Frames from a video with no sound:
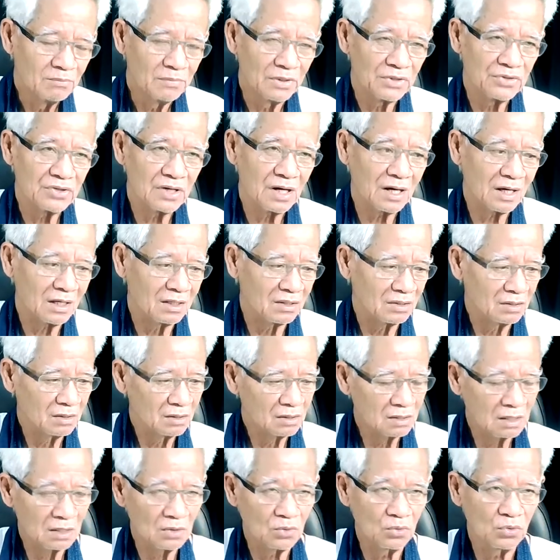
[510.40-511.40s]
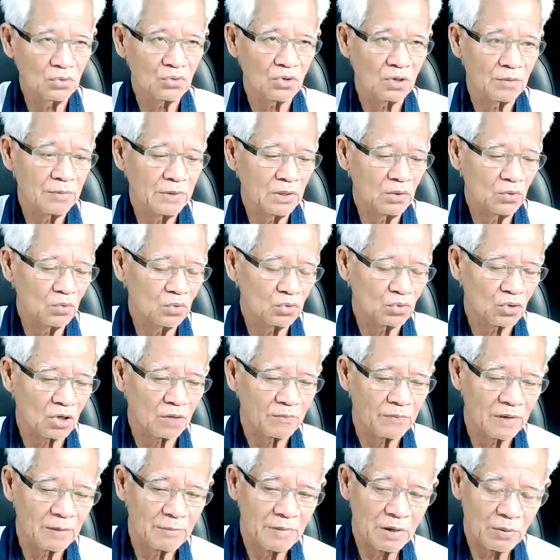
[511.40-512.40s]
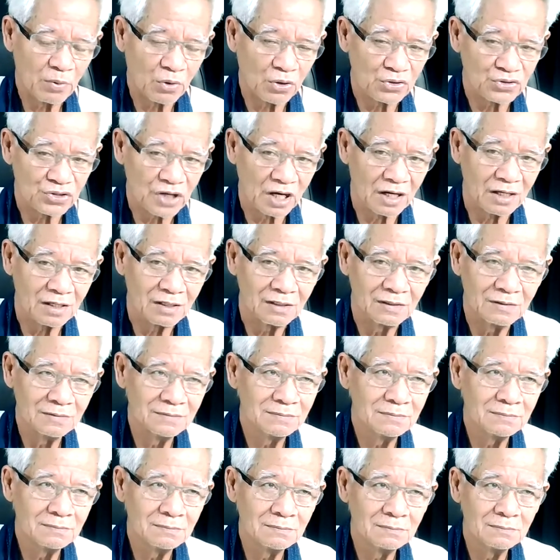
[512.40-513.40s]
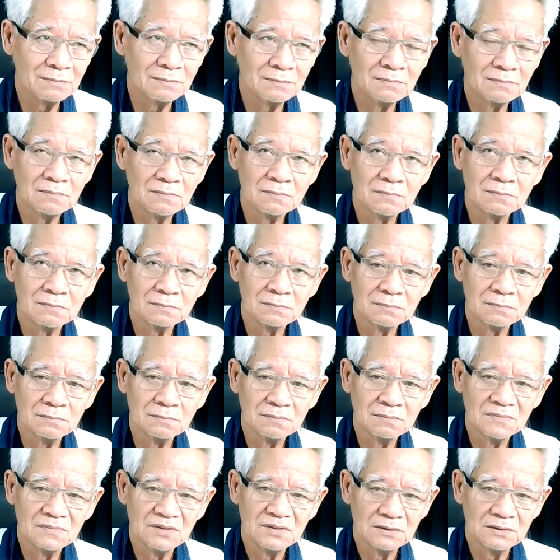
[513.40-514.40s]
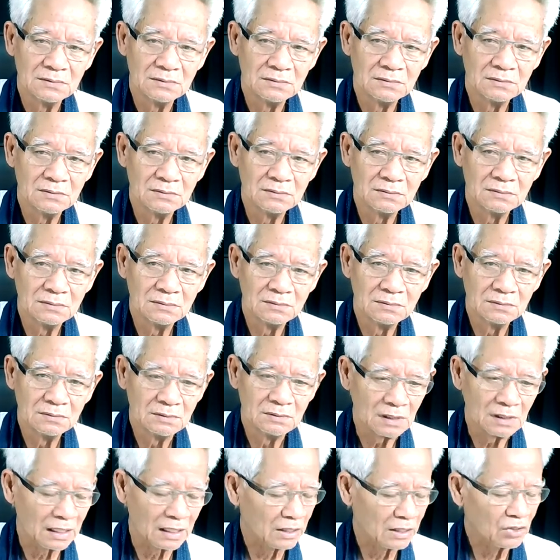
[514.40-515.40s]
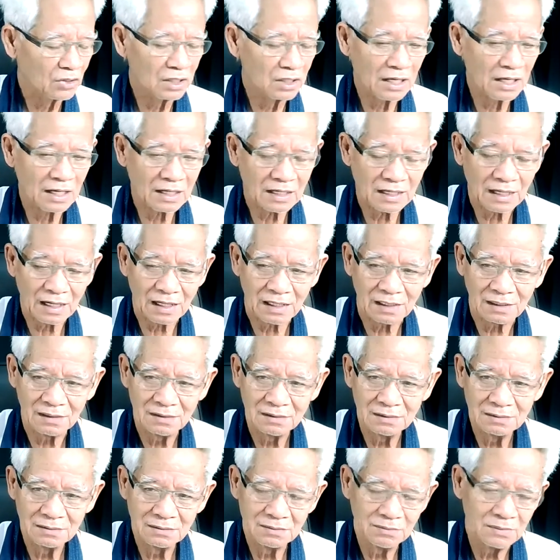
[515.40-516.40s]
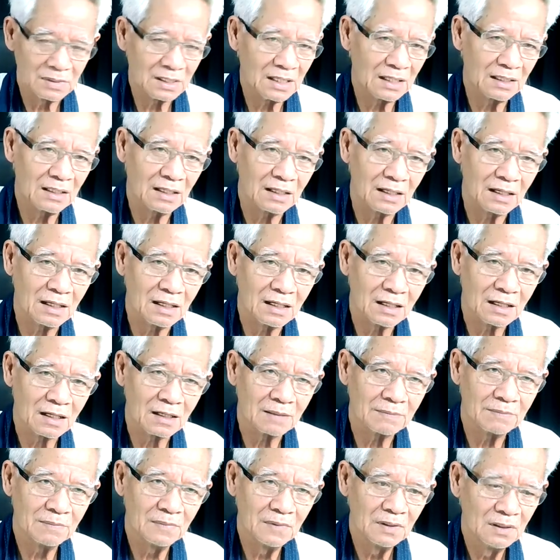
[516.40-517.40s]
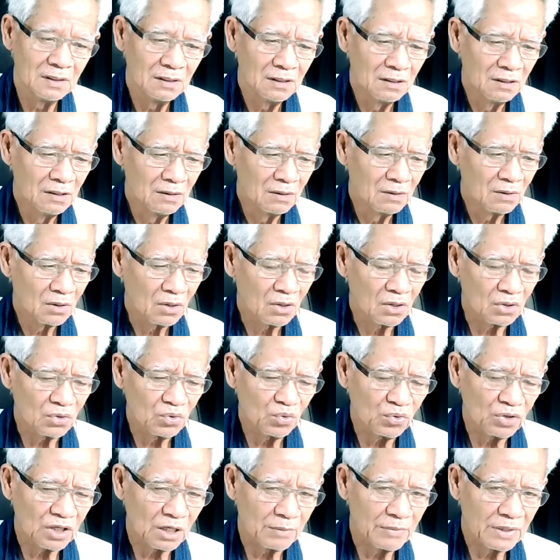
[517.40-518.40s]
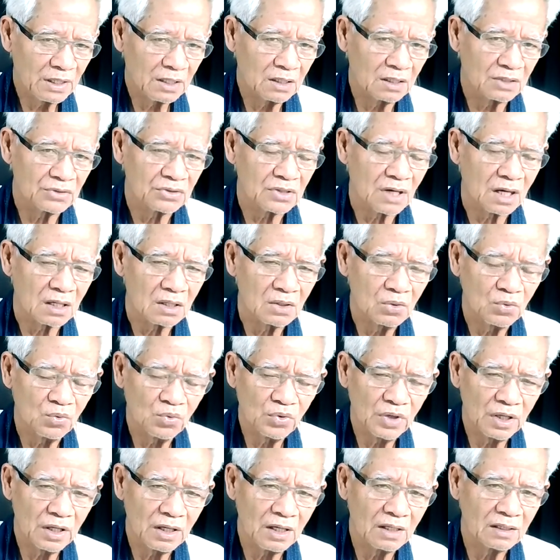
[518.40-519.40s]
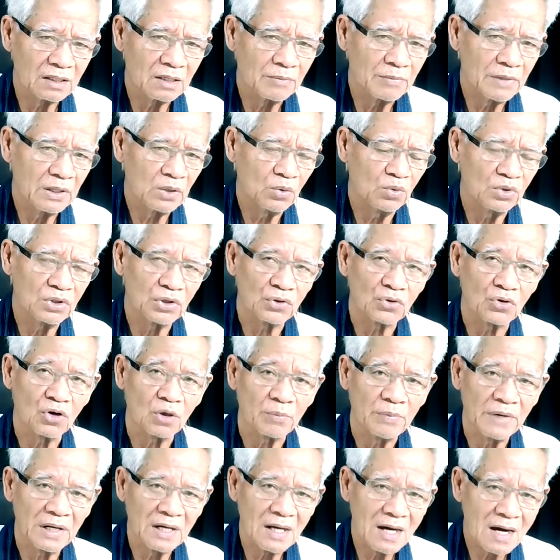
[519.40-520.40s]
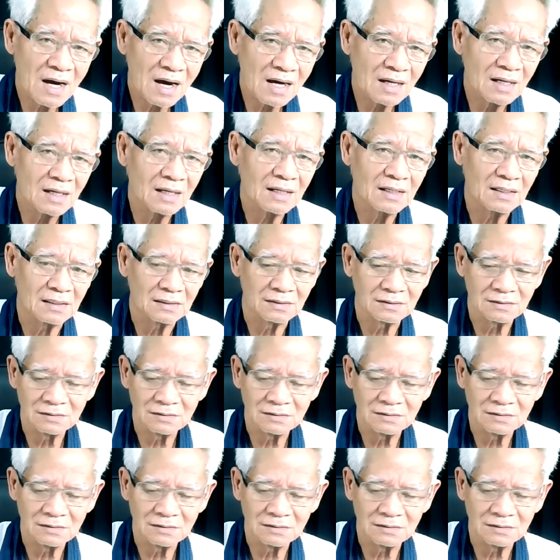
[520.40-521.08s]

ไม่ใช่ ถ้าหนูตอบนี่หนูตอบแบบไม่พอใจหนูไม่ได้พออันก็ได้ค่ะ มันได้ยังไงล่ะครับ ก็ทุกอย่างมันเกิดจากหนูเอง ทำไมหนูจะตอบไม่ได้ล่ะ